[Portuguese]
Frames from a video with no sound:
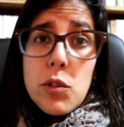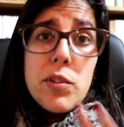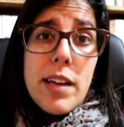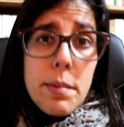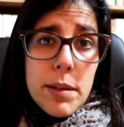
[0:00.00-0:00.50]
Eu
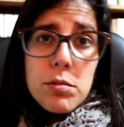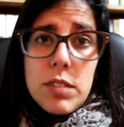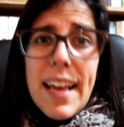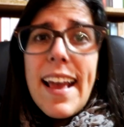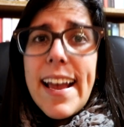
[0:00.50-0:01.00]
já
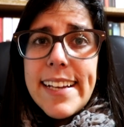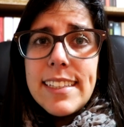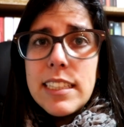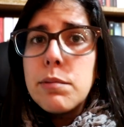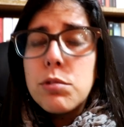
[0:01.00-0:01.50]
abandonei
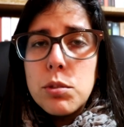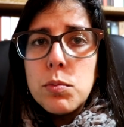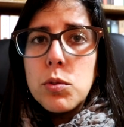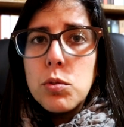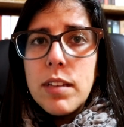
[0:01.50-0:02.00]
N livros,
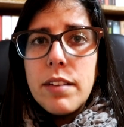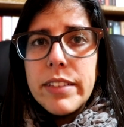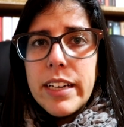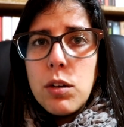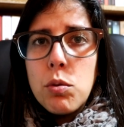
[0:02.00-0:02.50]
como
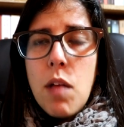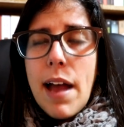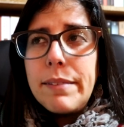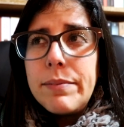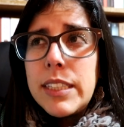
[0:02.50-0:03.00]
devem
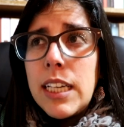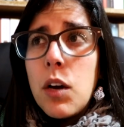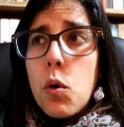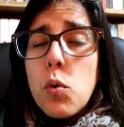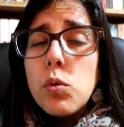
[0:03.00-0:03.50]
calcular.
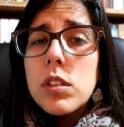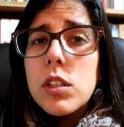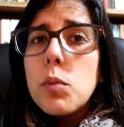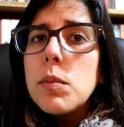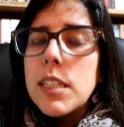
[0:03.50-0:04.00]
Um
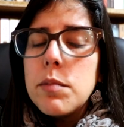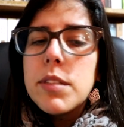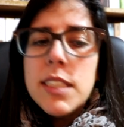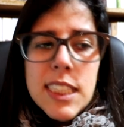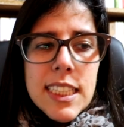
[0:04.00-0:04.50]
que eu me
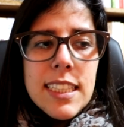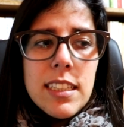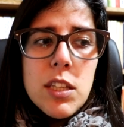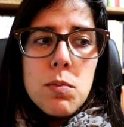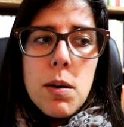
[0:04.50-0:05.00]
lembro de até ter
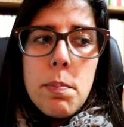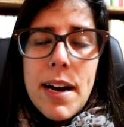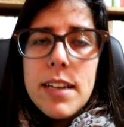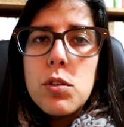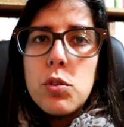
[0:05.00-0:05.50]
lido uma
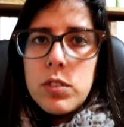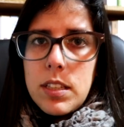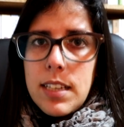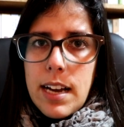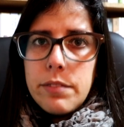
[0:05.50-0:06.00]
parte
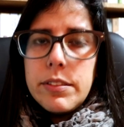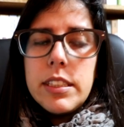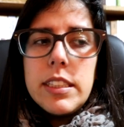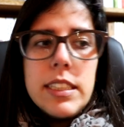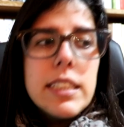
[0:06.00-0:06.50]

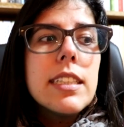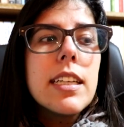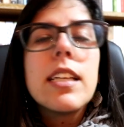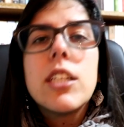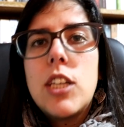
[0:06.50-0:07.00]
considerável e
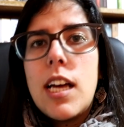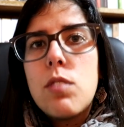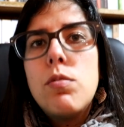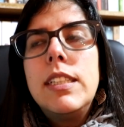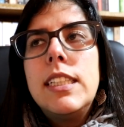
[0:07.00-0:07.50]
ter
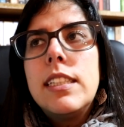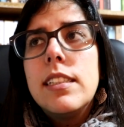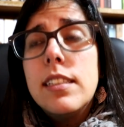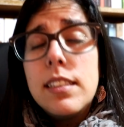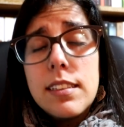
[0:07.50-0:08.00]
deixado
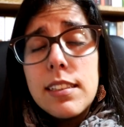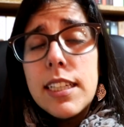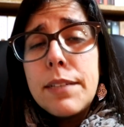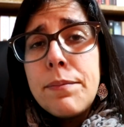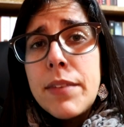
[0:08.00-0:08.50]
uh, de
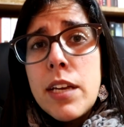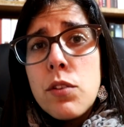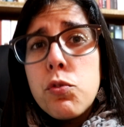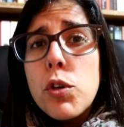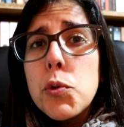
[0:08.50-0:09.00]
ler
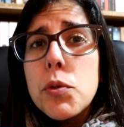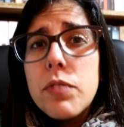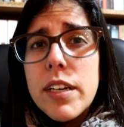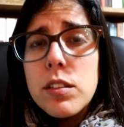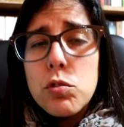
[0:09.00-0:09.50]
foi O
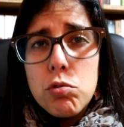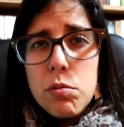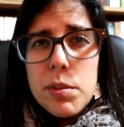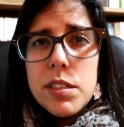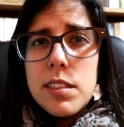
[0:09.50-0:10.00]
Inverno de
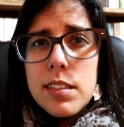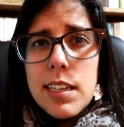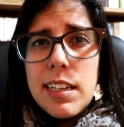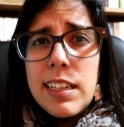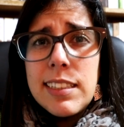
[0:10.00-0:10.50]
Sombras,
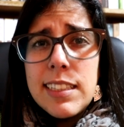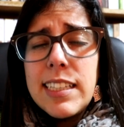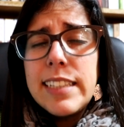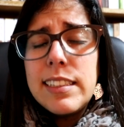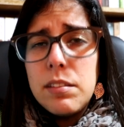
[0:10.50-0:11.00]
da
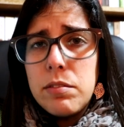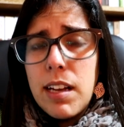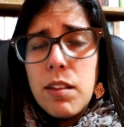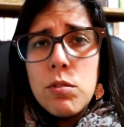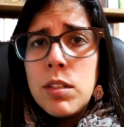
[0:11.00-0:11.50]
Liliana
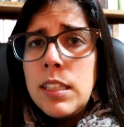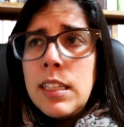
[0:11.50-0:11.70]
Lovado.